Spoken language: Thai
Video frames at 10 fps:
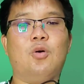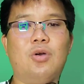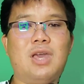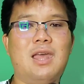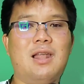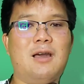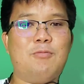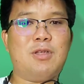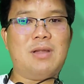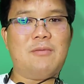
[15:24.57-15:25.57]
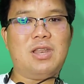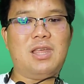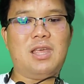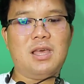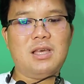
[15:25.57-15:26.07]
โอเคนะครับสำหรับวั
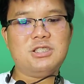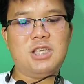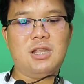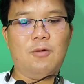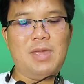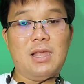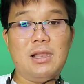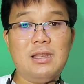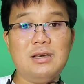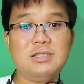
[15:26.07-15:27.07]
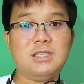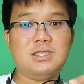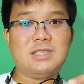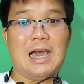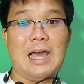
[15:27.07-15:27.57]
นนี้ชิโนบิหรือชิ
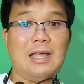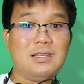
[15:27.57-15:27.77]
นจา